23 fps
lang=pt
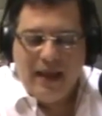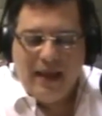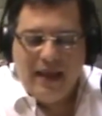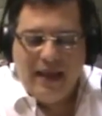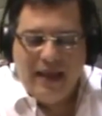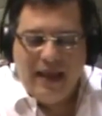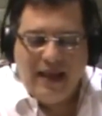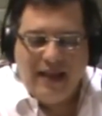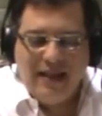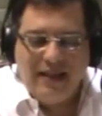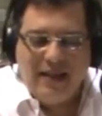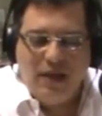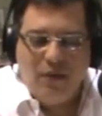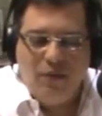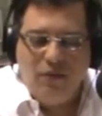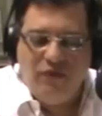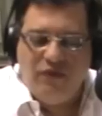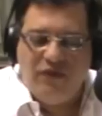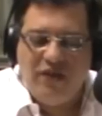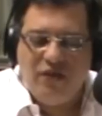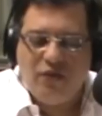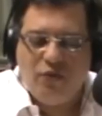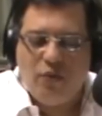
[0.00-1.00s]
e ele tem um
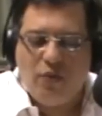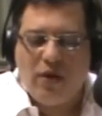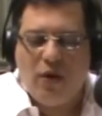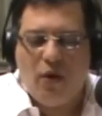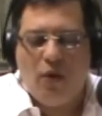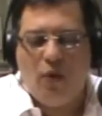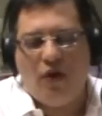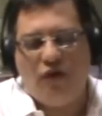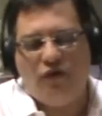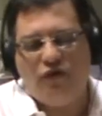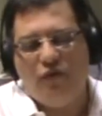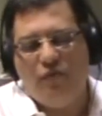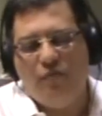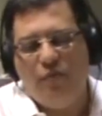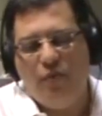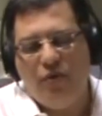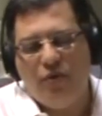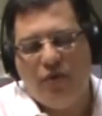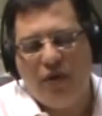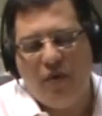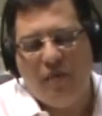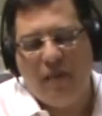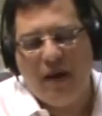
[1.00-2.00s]
disco que eu gosto
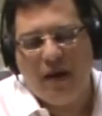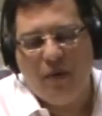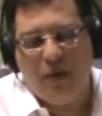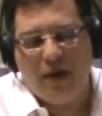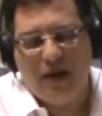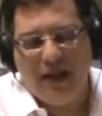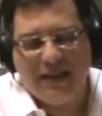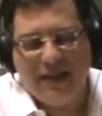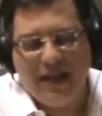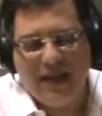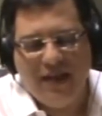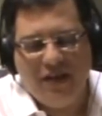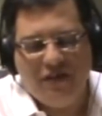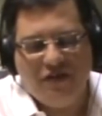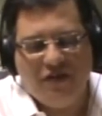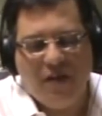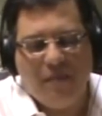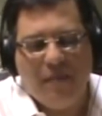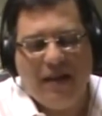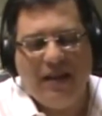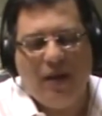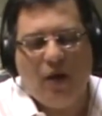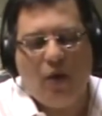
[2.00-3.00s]
muito, que é uma coletânea
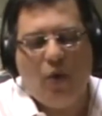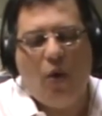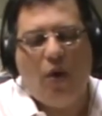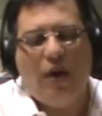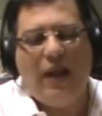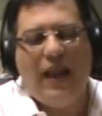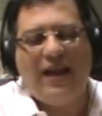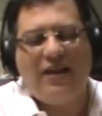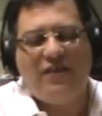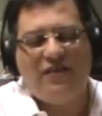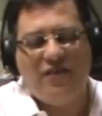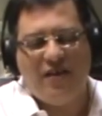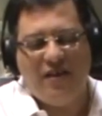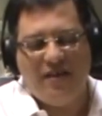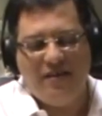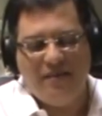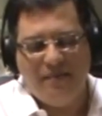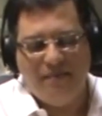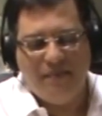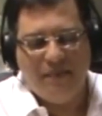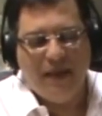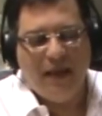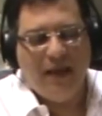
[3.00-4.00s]
chamada Collection,
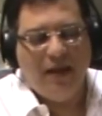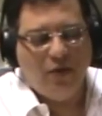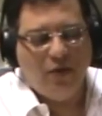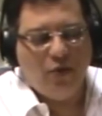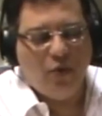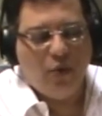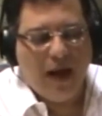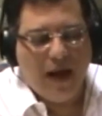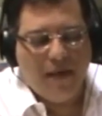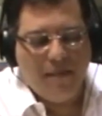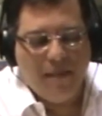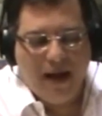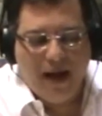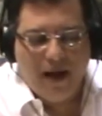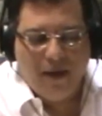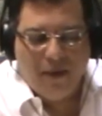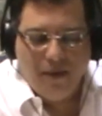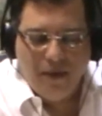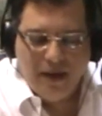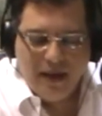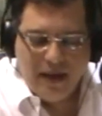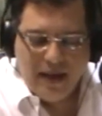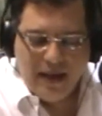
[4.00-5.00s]
do
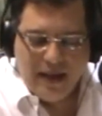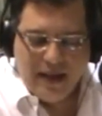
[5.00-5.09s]
Kamal.